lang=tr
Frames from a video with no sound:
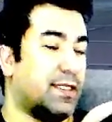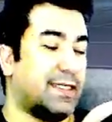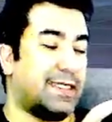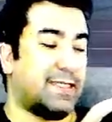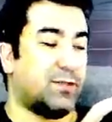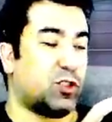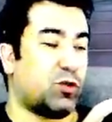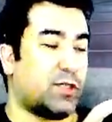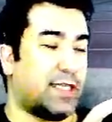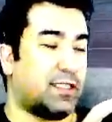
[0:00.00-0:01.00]
Kırmızı
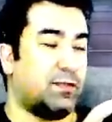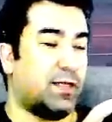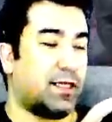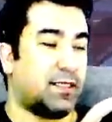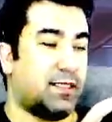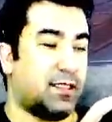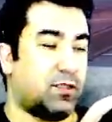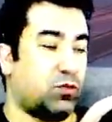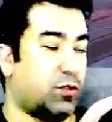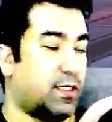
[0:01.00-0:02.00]
tokat gibi arkadaşlar
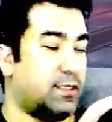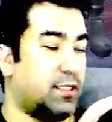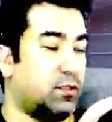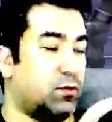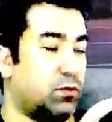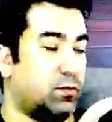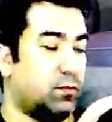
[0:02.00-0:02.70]
ki tokat zaten o.